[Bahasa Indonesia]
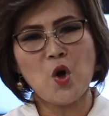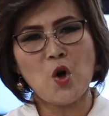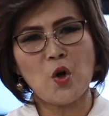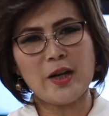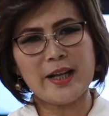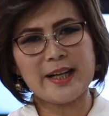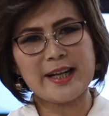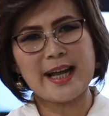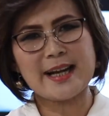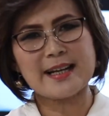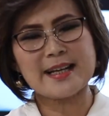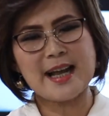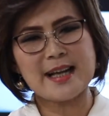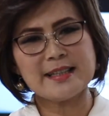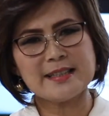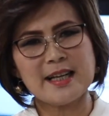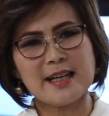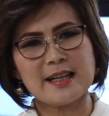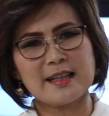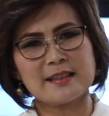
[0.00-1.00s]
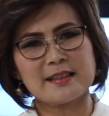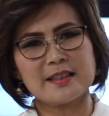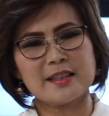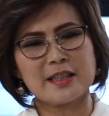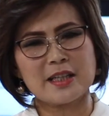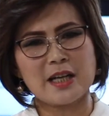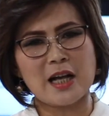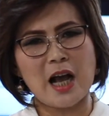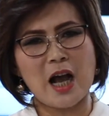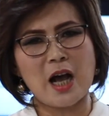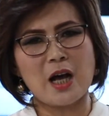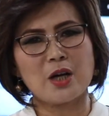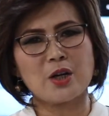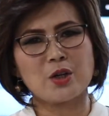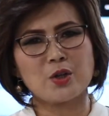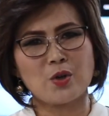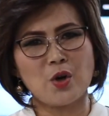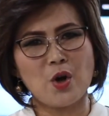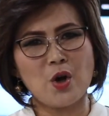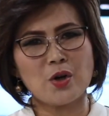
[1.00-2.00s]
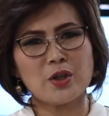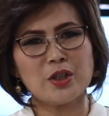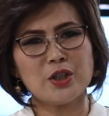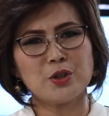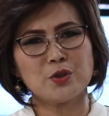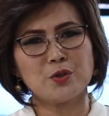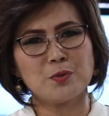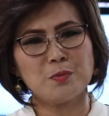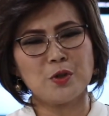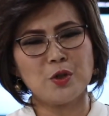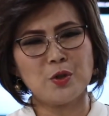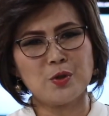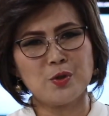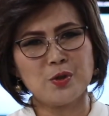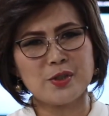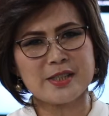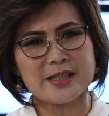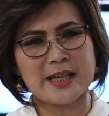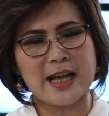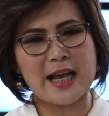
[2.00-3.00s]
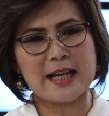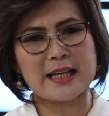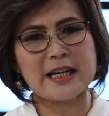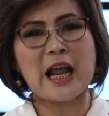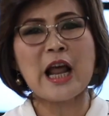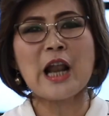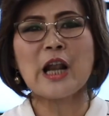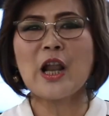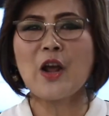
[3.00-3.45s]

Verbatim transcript: Oleh karenanya ketika roh itu menguduskan